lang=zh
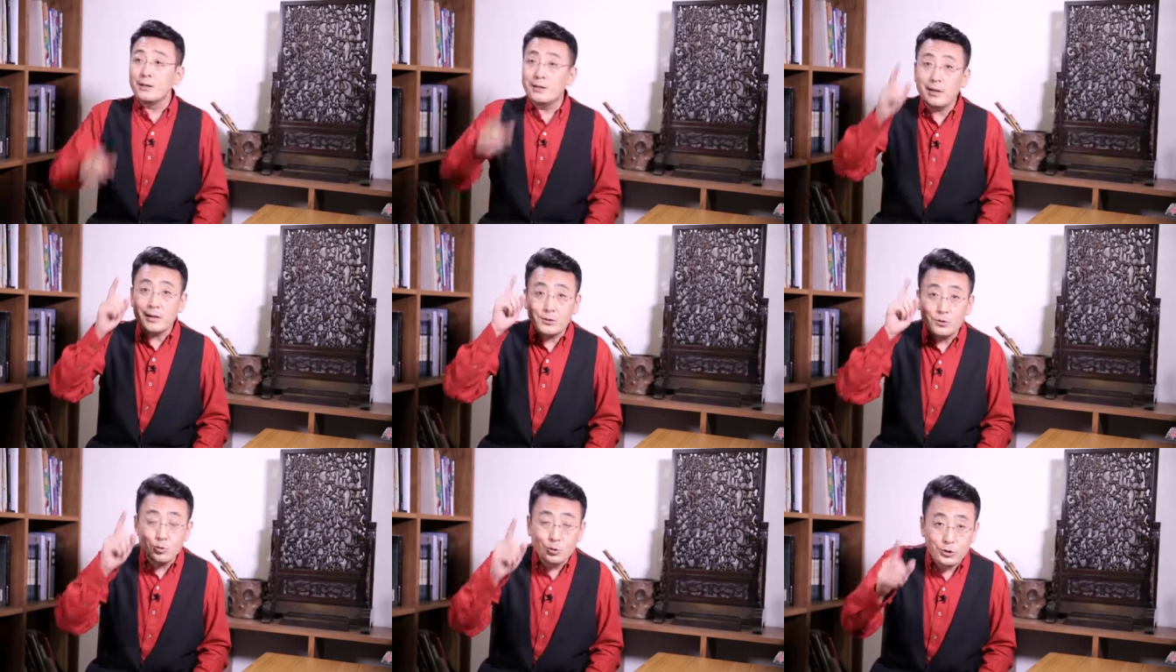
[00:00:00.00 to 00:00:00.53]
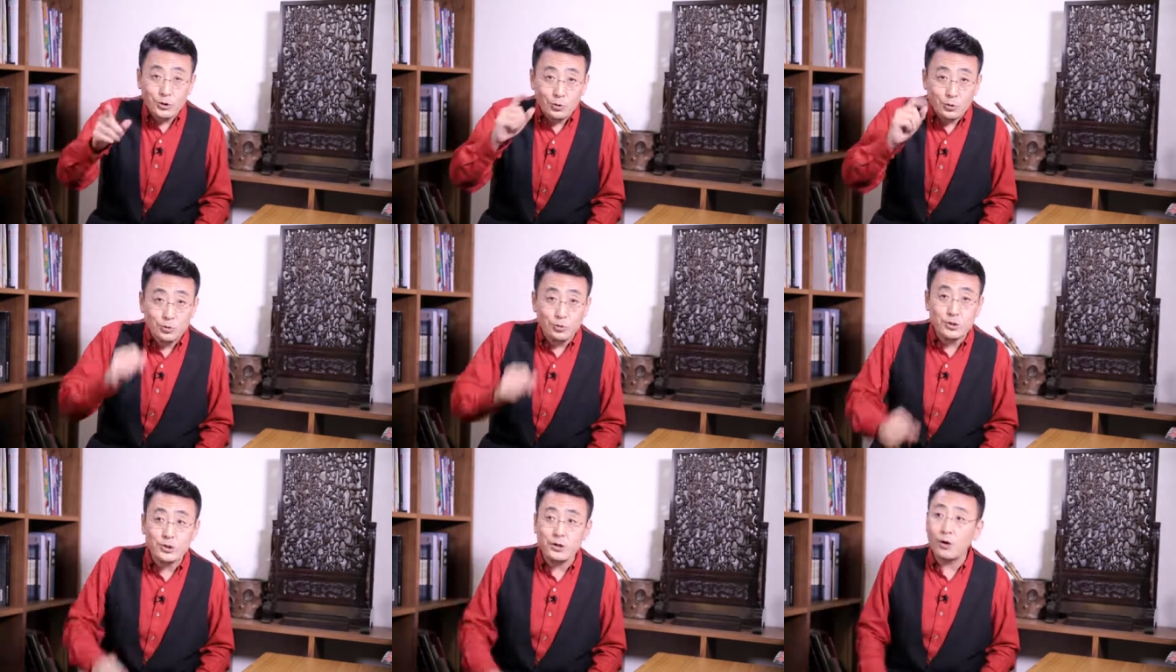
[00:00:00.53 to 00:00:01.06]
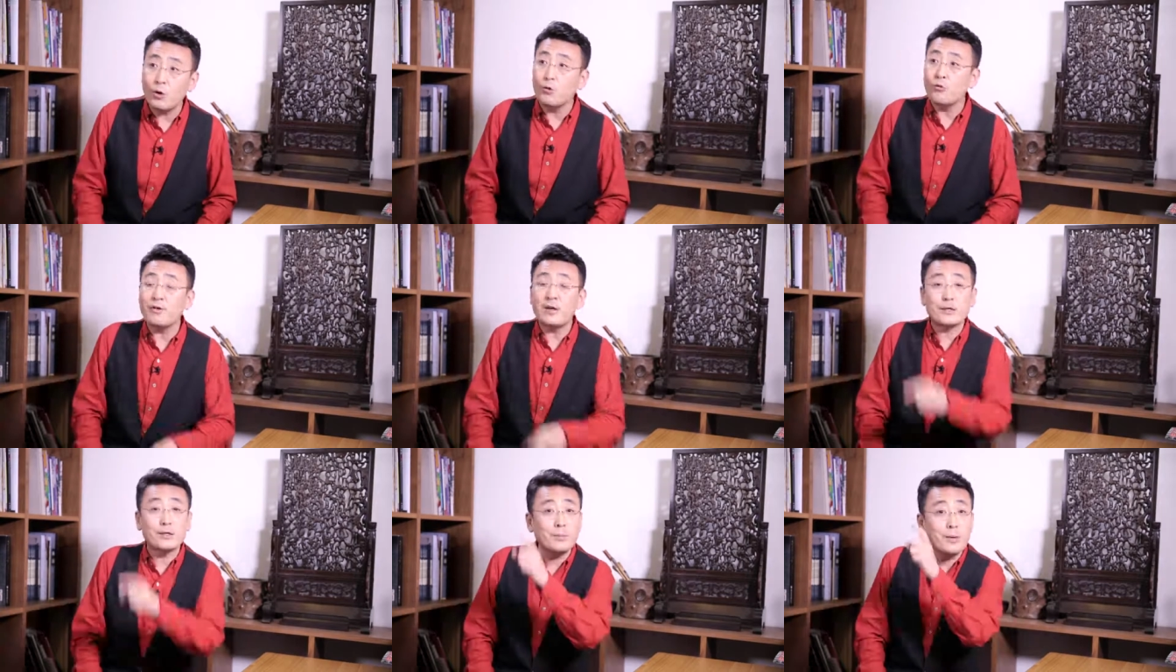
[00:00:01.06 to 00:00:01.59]
那做手术之后
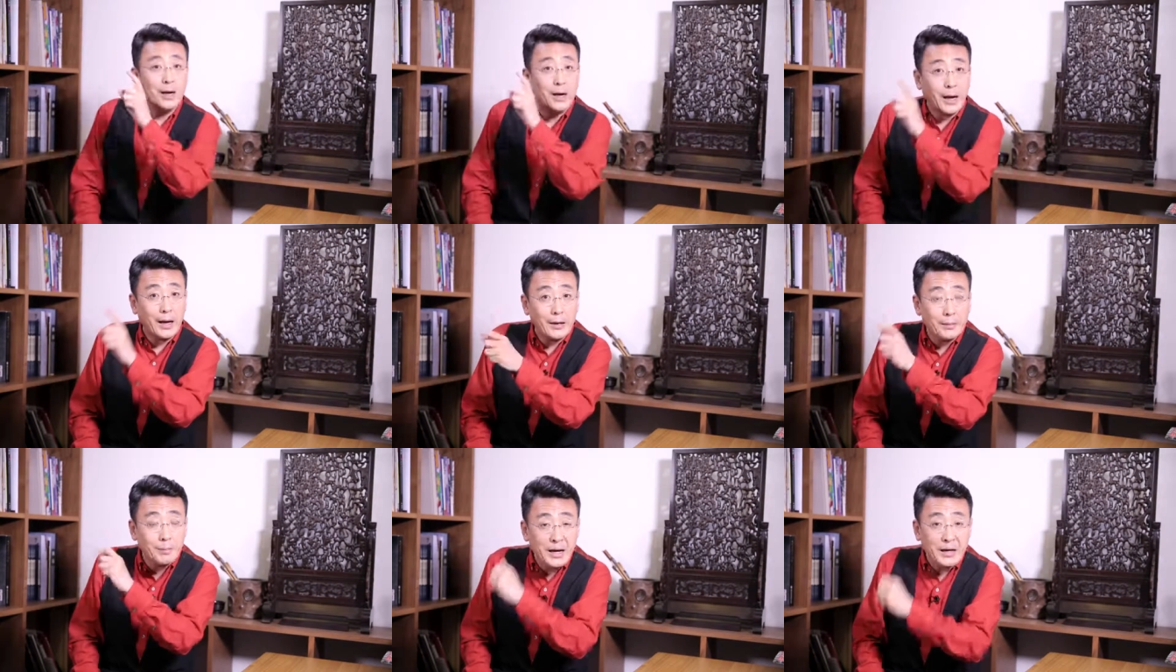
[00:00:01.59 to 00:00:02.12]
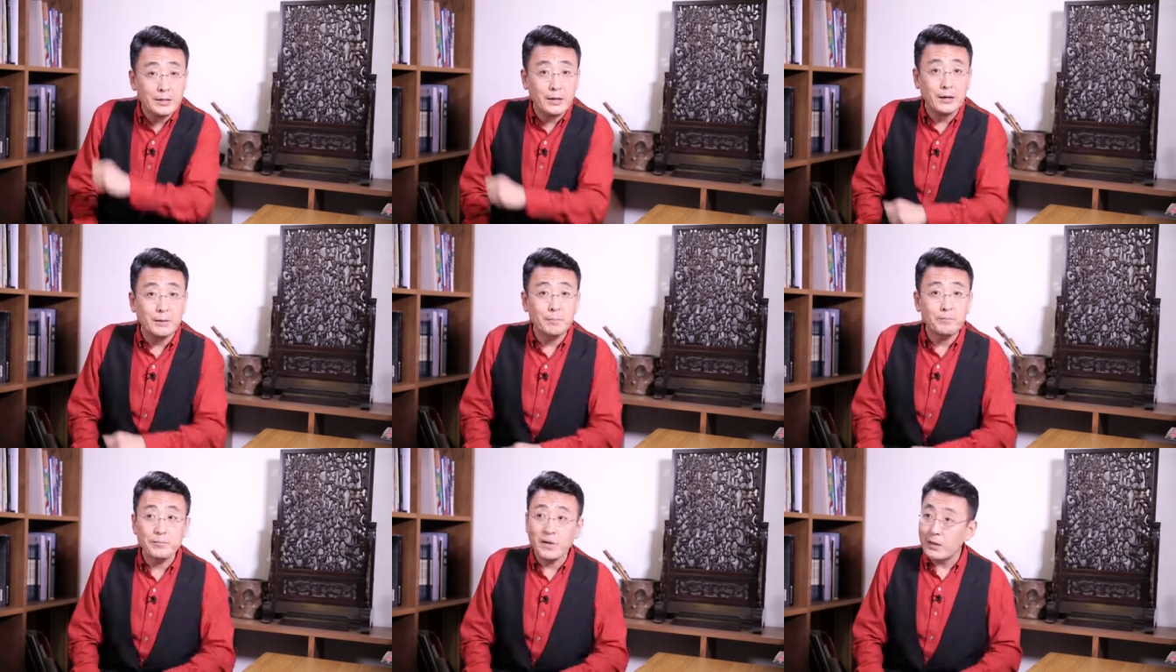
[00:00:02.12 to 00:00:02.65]
为什么还卖呢？